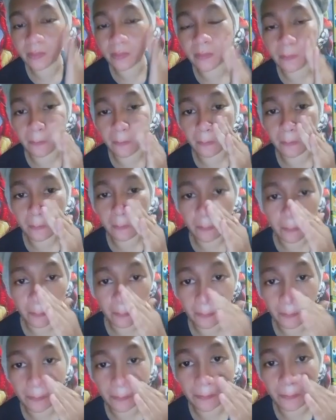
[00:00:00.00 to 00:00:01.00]
Kekasihmu
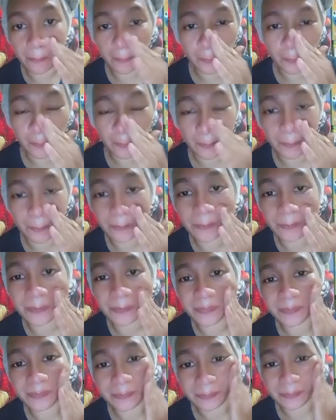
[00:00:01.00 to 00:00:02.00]
ada di mana-mana,
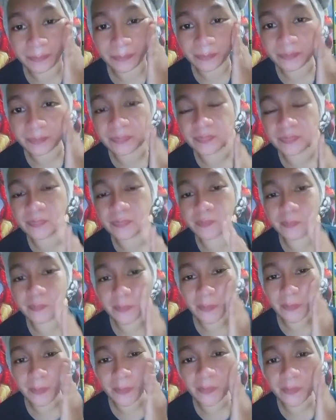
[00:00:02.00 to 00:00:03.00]
Sis Feng.
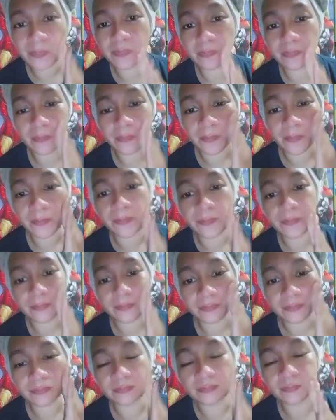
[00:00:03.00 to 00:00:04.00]
Mana Wawan,
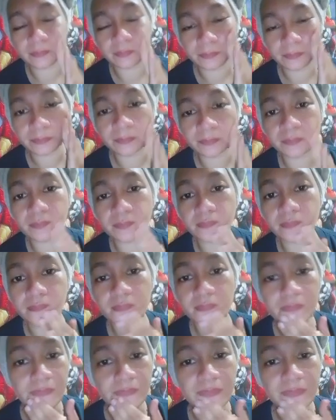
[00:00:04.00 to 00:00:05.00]
kamu mengatakan
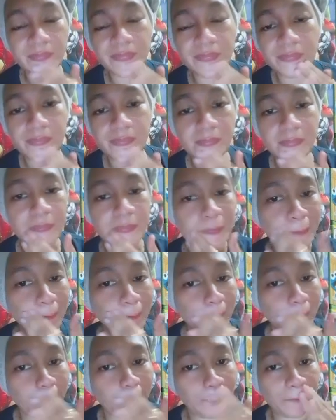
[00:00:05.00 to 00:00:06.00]
kamu hanya bermain.
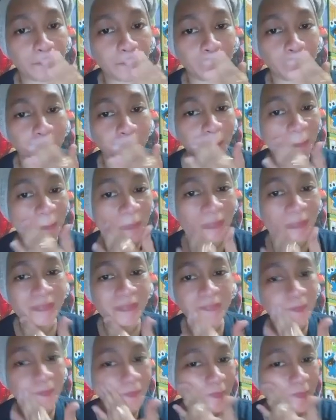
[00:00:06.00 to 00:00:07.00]
Bagaimana bisa
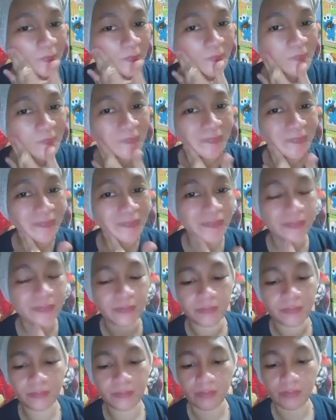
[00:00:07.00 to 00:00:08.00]
menikah dengan
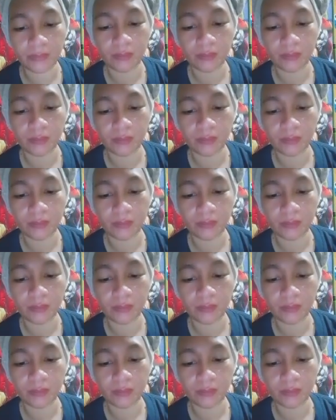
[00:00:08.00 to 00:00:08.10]
orang di